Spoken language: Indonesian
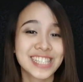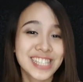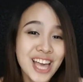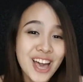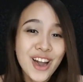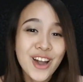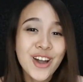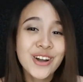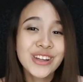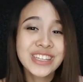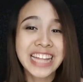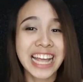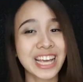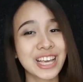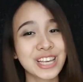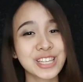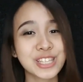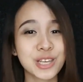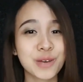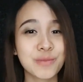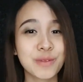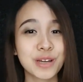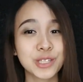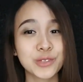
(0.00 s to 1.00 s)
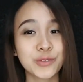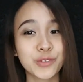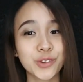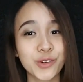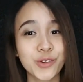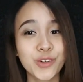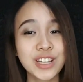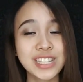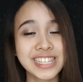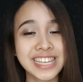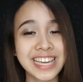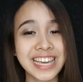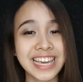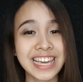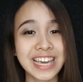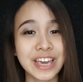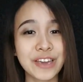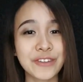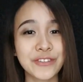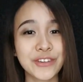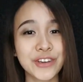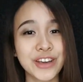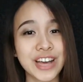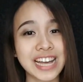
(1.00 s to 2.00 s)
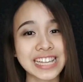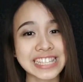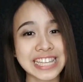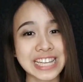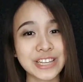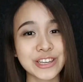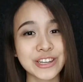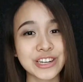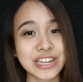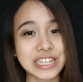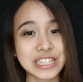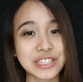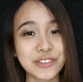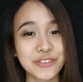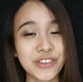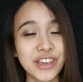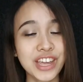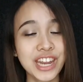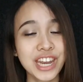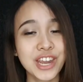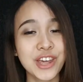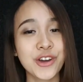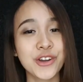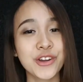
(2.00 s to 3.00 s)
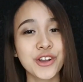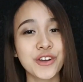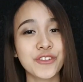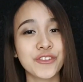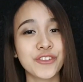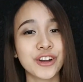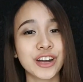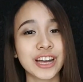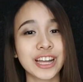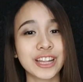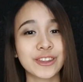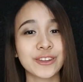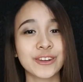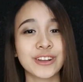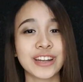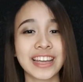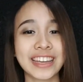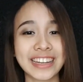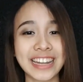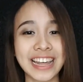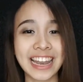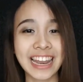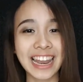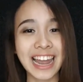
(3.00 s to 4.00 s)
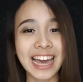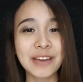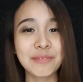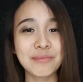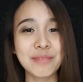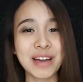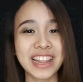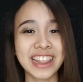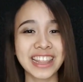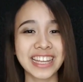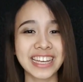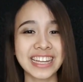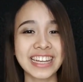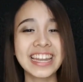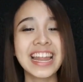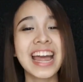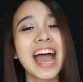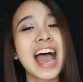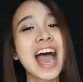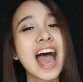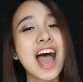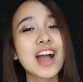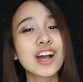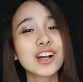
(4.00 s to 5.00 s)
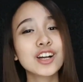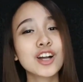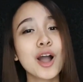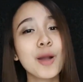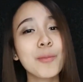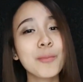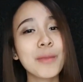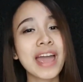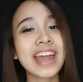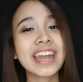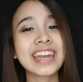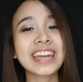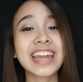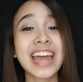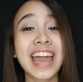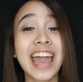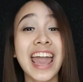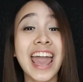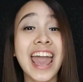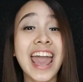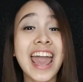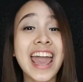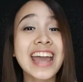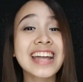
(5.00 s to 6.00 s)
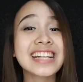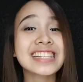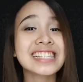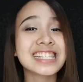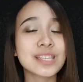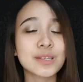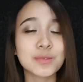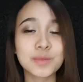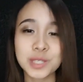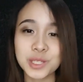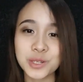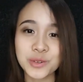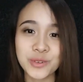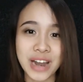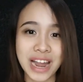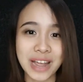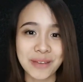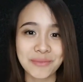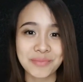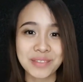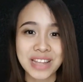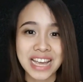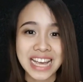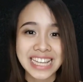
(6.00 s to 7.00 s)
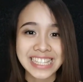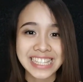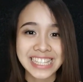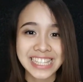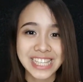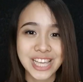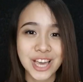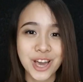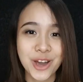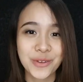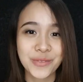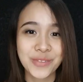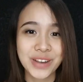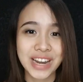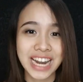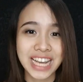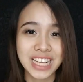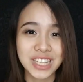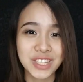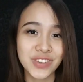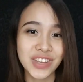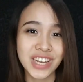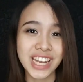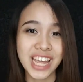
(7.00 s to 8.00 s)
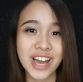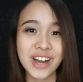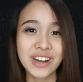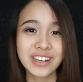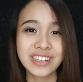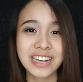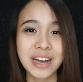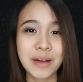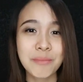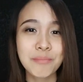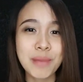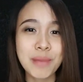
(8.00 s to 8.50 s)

So, thank you so much for watching. If you guys enjoy this video, don't forget to click the like button, comment, and subscribe. See you on my next video.